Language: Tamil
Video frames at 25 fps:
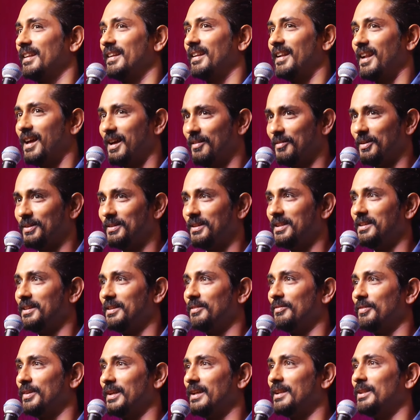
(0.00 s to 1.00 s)
நான் வந்து
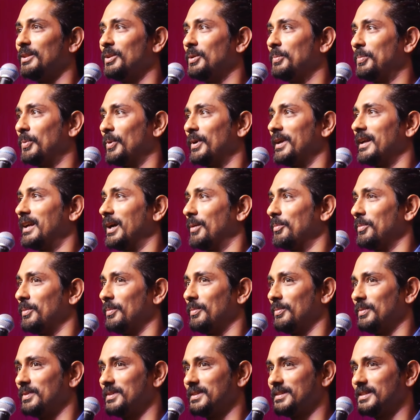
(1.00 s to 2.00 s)
வியந்து போய் கம்
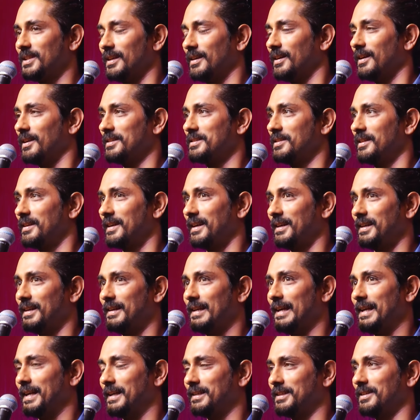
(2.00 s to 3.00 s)
சங்கர் சார் கிட்ட
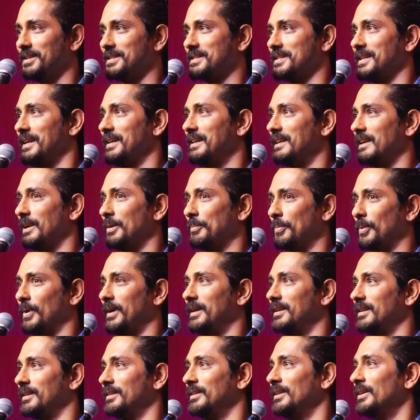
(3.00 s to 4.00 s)
டேரக்டர் டென்ட்டில்
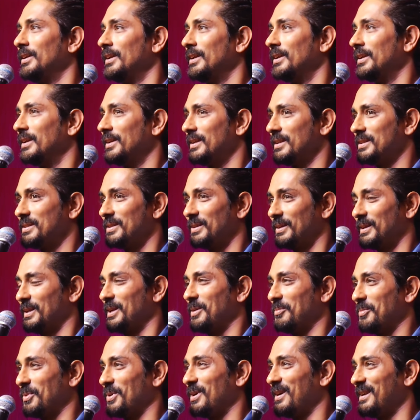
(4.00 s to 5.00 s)
போயிட்டு சார்
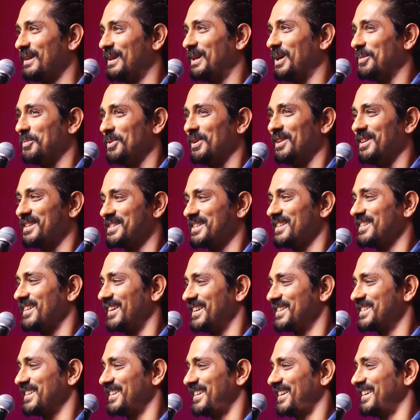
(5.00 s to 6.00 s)
என் முன்னாடி கமல்ஹாசன்
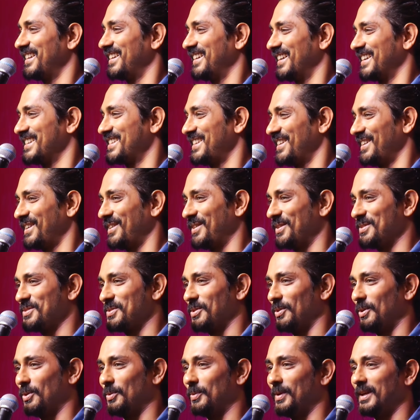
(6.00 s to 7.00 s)
நடிச்சிட்டு இருக்காரு சாருன்னு
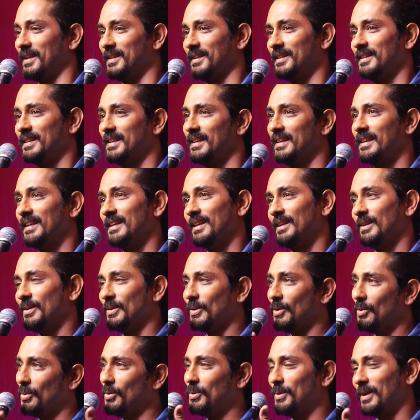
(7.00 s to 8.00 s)
சொல்லுவேன்
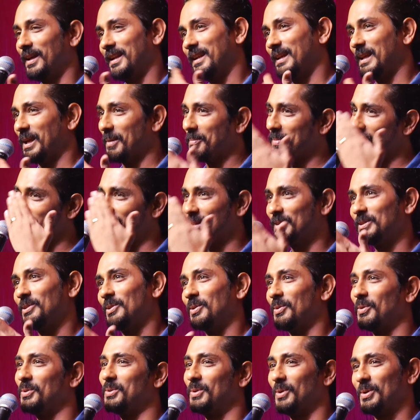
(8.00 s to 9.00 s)
யோ எனக்கு எப்படி
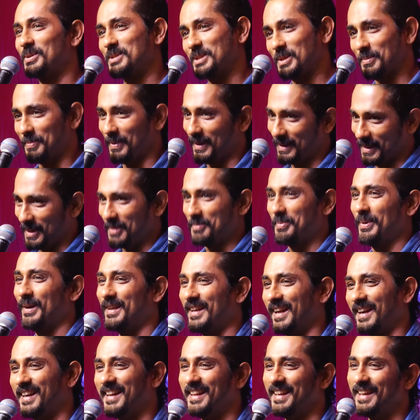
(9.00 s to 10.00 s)
இருந்திருக்கும்னு பாரு
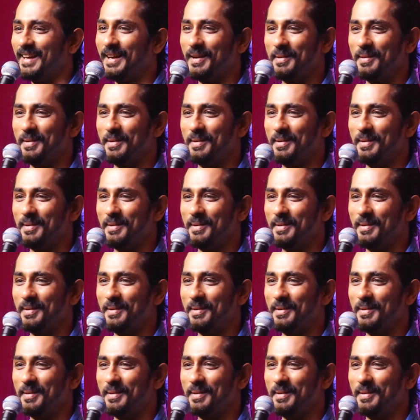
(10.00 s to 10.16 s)
போய் நடிகா